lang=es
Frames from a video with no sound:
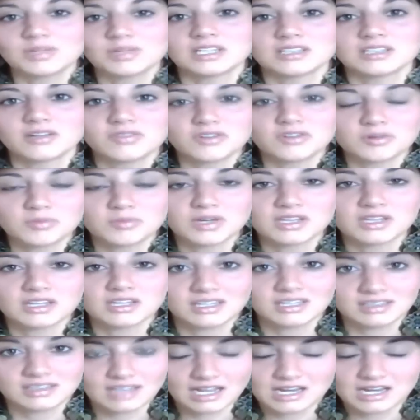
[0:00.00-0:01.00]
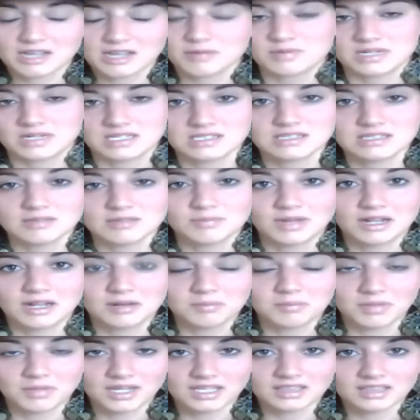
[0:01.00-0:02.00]
en plataformas digitales
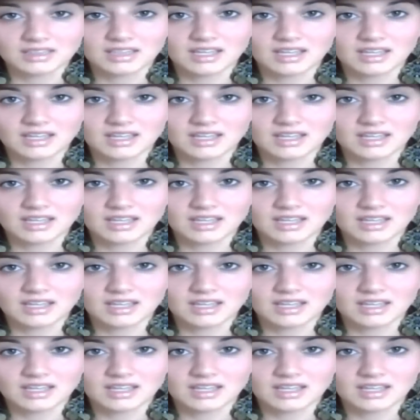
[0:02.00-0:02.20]
principalmente.